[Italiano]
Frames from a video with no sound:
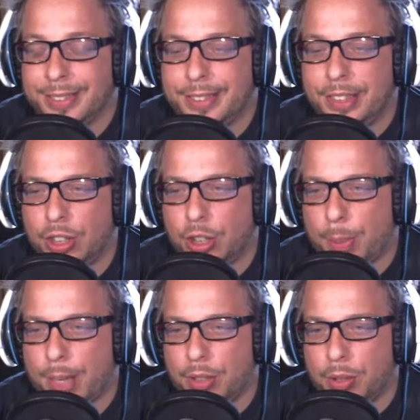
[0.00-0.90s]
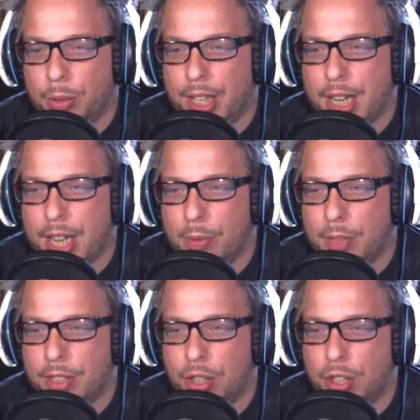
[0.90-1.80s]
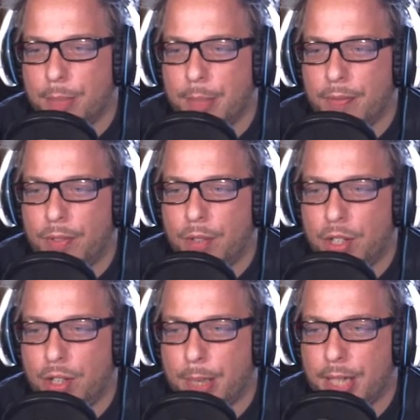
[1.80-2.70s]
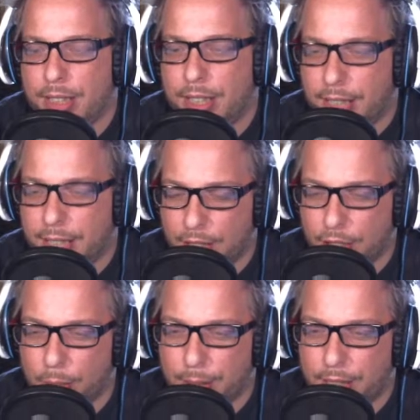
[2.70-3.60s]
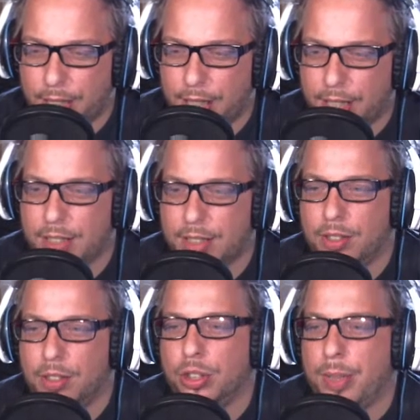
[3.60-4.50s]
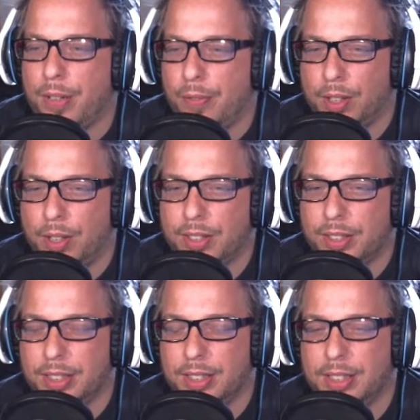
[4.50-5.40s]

Di solito prendo il guerriero in questi giochi, ma voglio prendere il chierico perché secondo me è forte.